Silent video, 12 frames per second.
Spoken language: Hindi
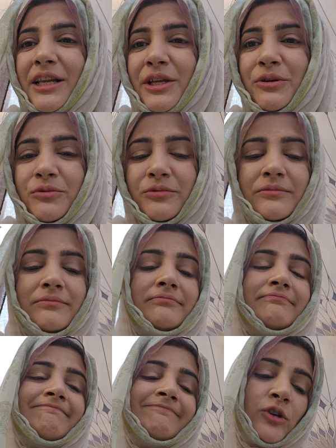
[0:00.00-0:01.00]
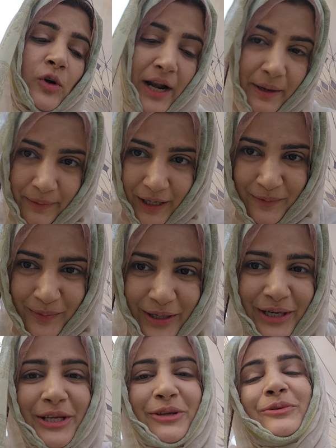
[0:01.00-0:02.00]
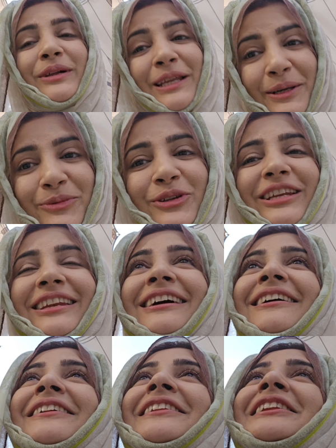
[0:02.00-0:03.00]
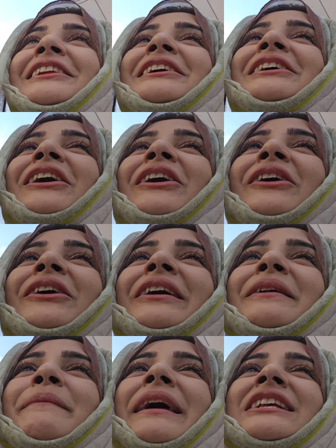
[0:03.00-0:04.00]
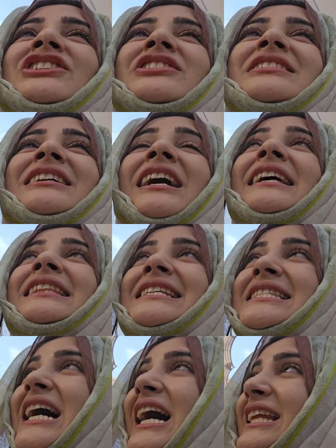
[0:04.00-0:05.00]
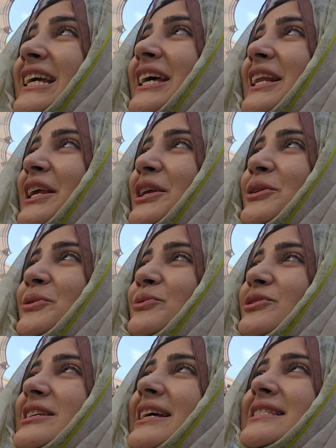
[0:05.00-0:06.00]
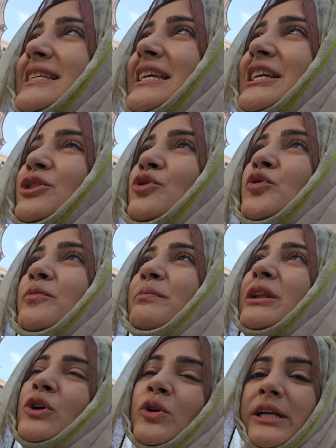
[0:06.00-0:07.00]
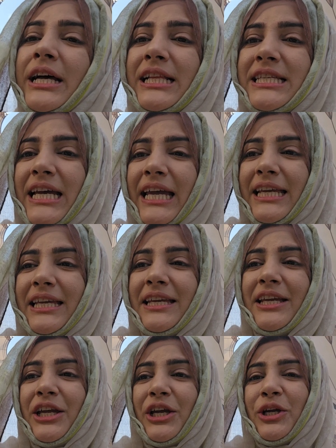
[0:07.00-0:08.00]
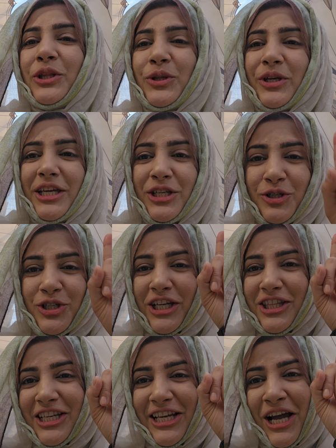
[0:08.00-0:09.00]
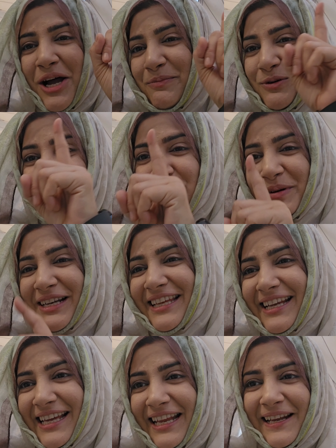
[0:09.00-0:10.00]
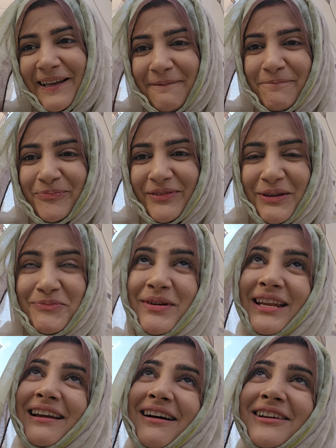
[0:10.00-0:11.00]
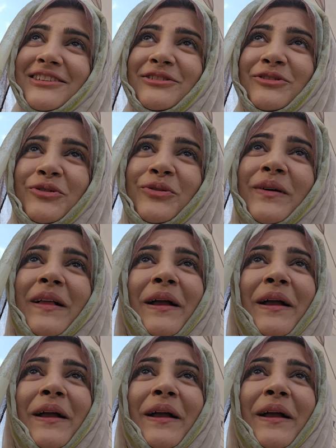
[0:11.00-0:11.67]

रही हूँ पुराने पाक पढ़ रही हूँ अल्हम्दुलिल्लाह और मैं एक चीज़ का इंतज़ार कर रही हूँ जैसे ही धूप बिल्कुल ढल जाएगी तो ये जो छतरियाँ आप लोग ऊपर देख रहे हैं ना मैंने आज इनको आ,